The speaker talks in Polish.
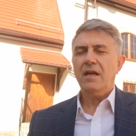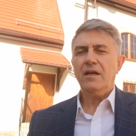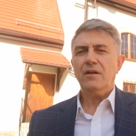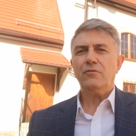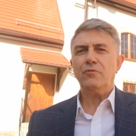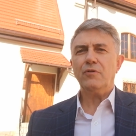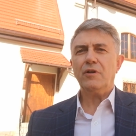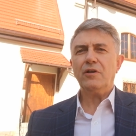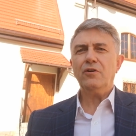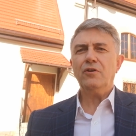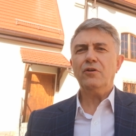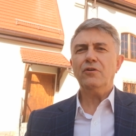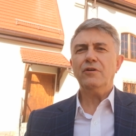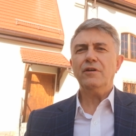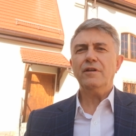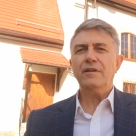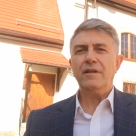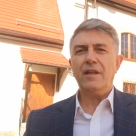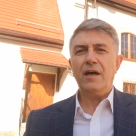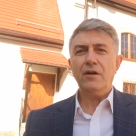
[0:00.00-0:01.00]
którego
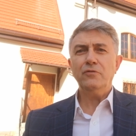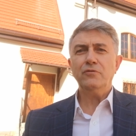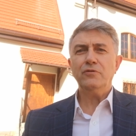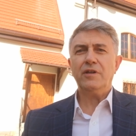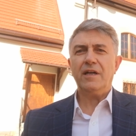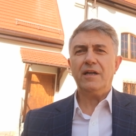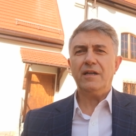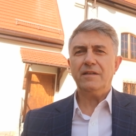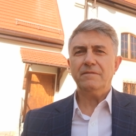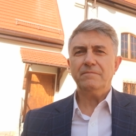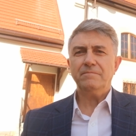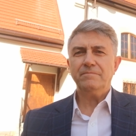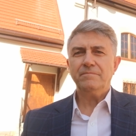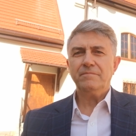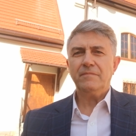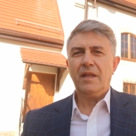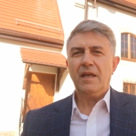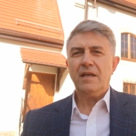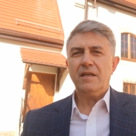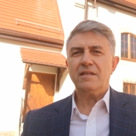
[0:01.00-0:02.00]
nauka
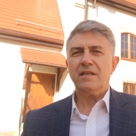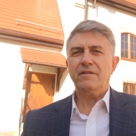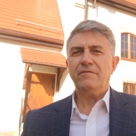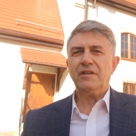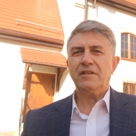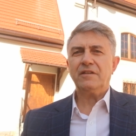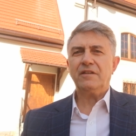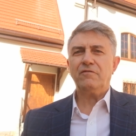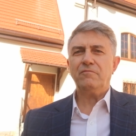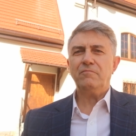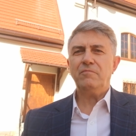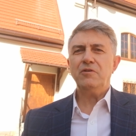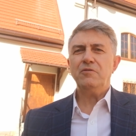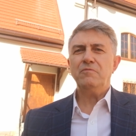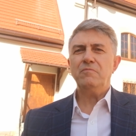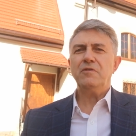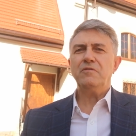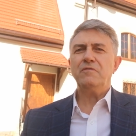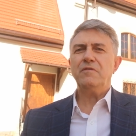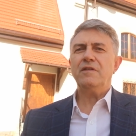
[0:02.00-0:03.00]
zawarta w
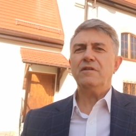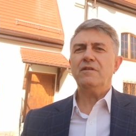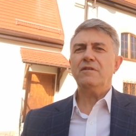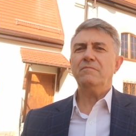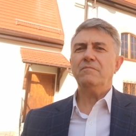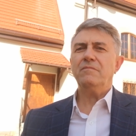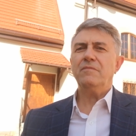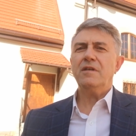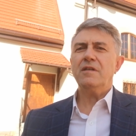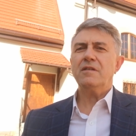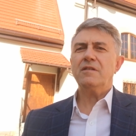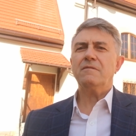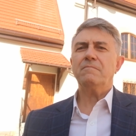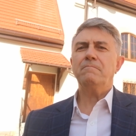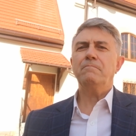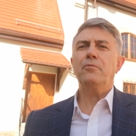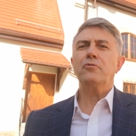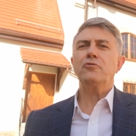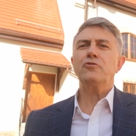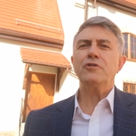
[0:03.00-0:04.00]
Piśmie Świętym jest
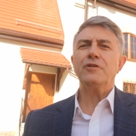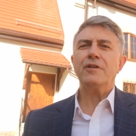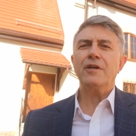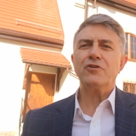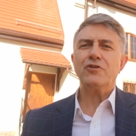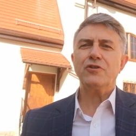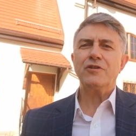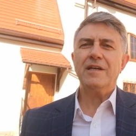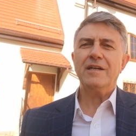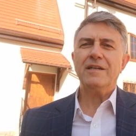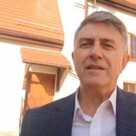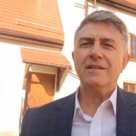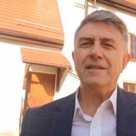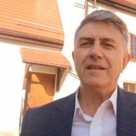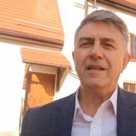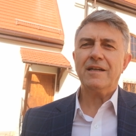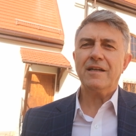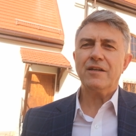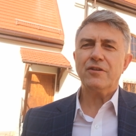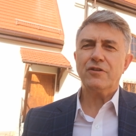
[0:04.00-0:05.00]
pożyteczna
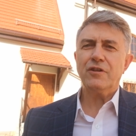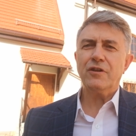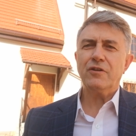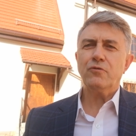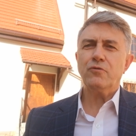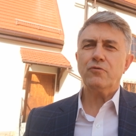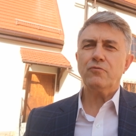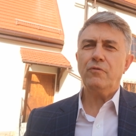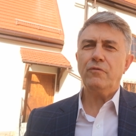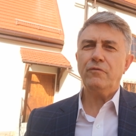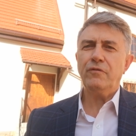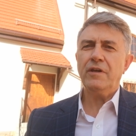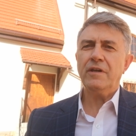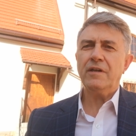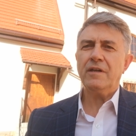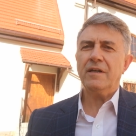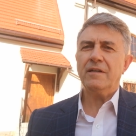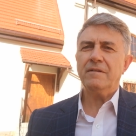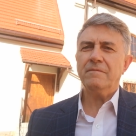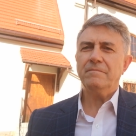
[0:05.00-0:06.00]
dla każdego
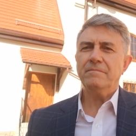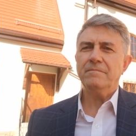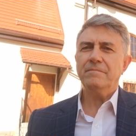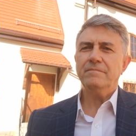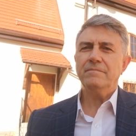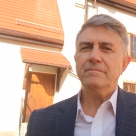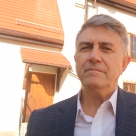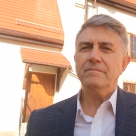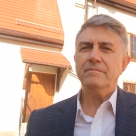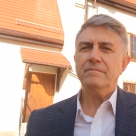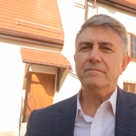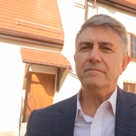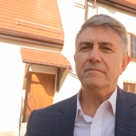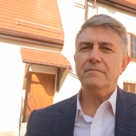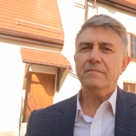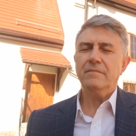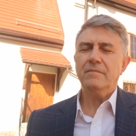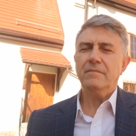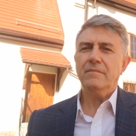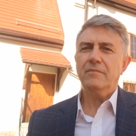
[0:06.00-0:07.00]
człowieka.
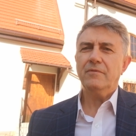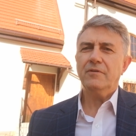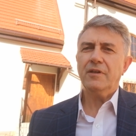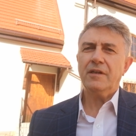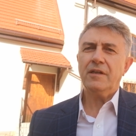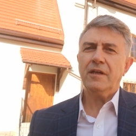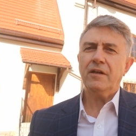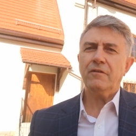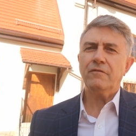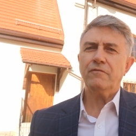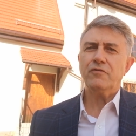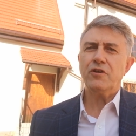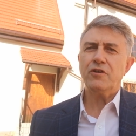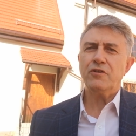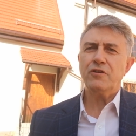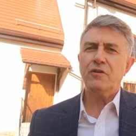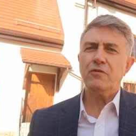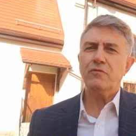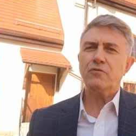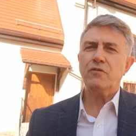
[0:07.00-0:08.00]
Tak jak
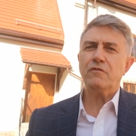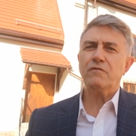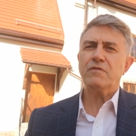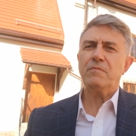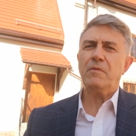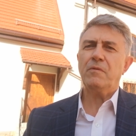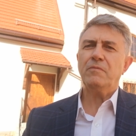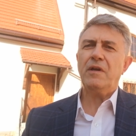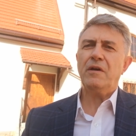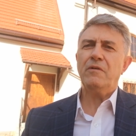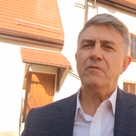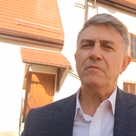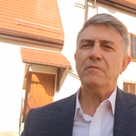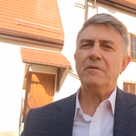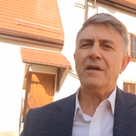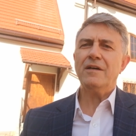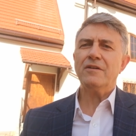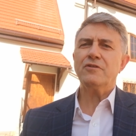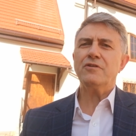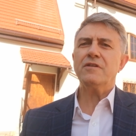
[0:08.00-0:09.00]
wcześniej już to wspomniałem,
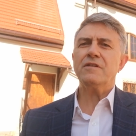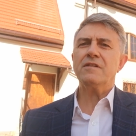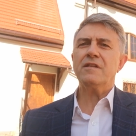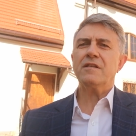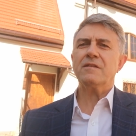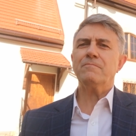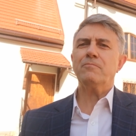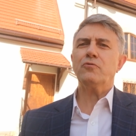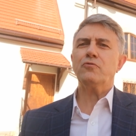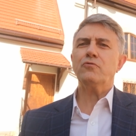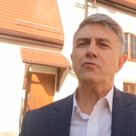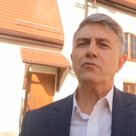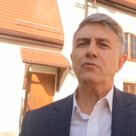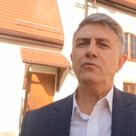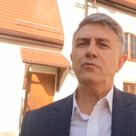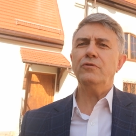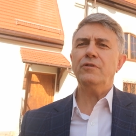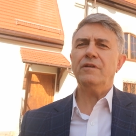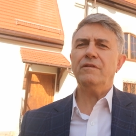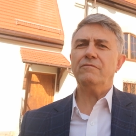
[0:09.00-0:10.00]
każdy z nas
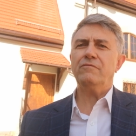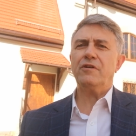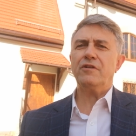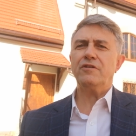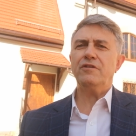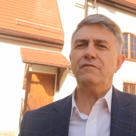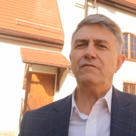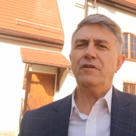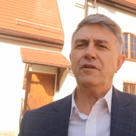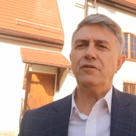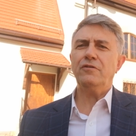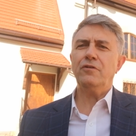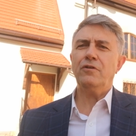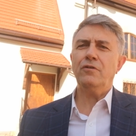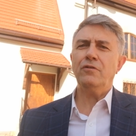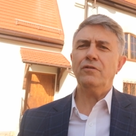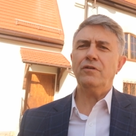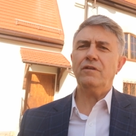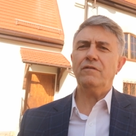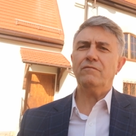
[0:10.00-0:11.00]
poszukuje właściwej
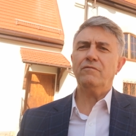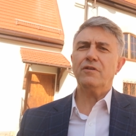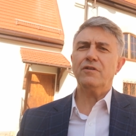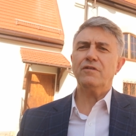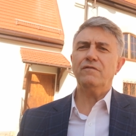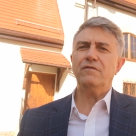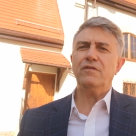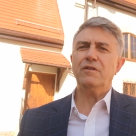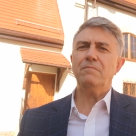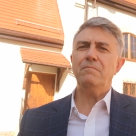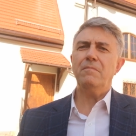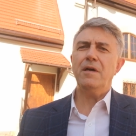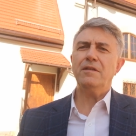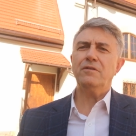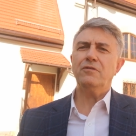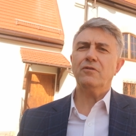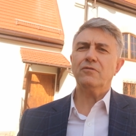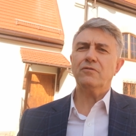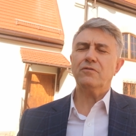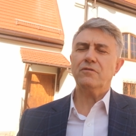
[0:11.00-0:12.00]
drogi, właściwych
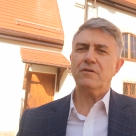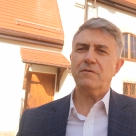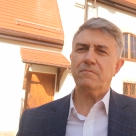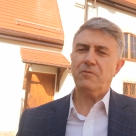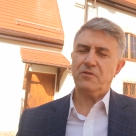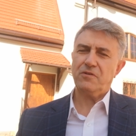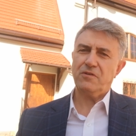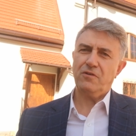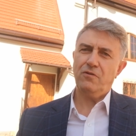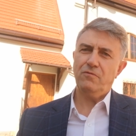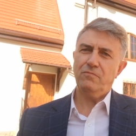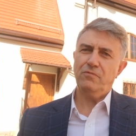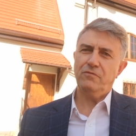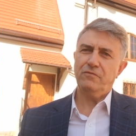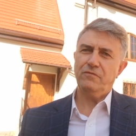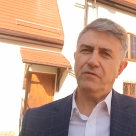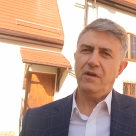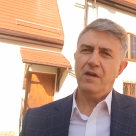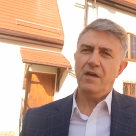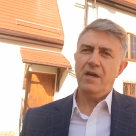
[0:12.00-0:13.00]
metod,
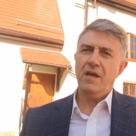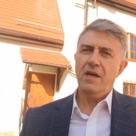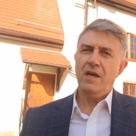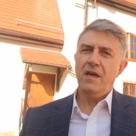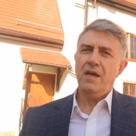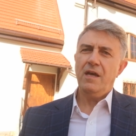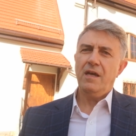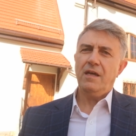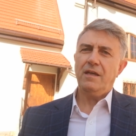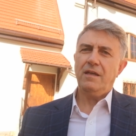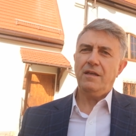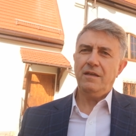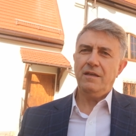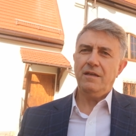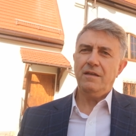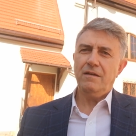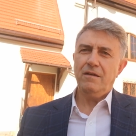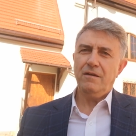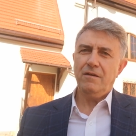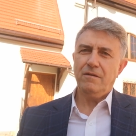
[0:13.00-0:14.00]
sposobów
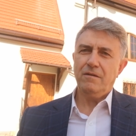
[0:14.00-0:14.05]
i